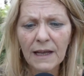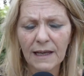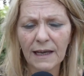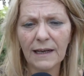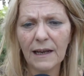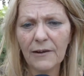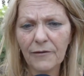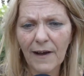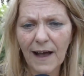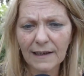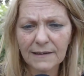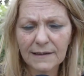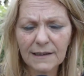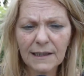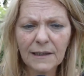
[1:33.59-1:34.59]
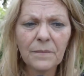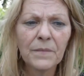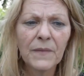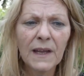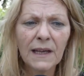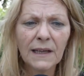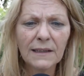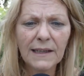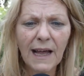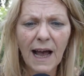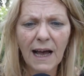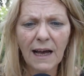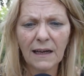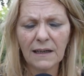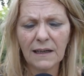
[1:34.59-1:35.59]
che nei fatti
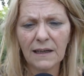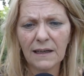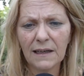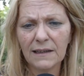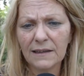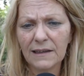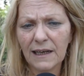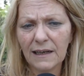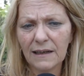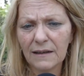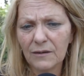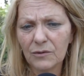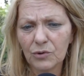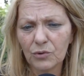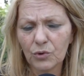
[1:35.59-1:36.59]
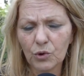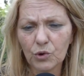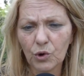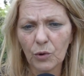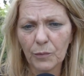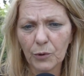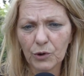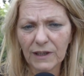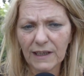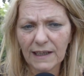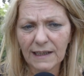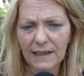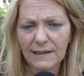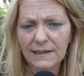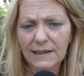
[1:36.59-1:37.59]
dà eh, nel, tutto il
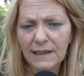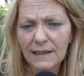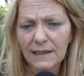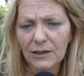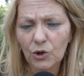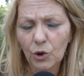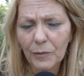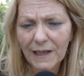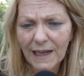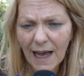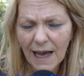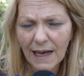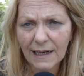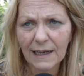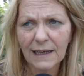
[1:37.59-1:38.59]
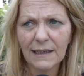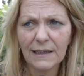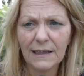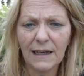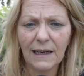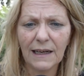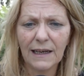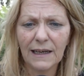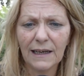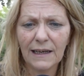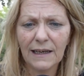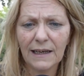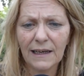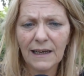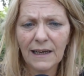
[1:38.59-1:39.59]
potere di nominare il,
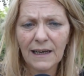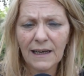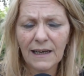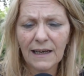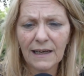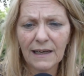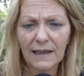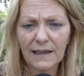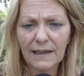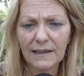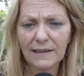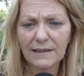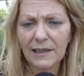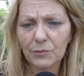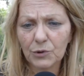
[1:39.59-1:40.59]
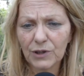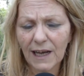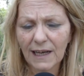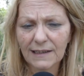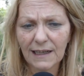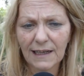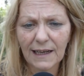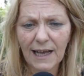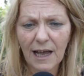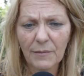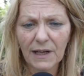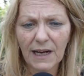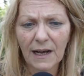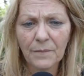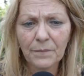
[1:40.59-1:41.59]
eh, eh i deputati alla
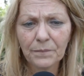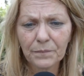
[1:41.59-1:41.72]
Camera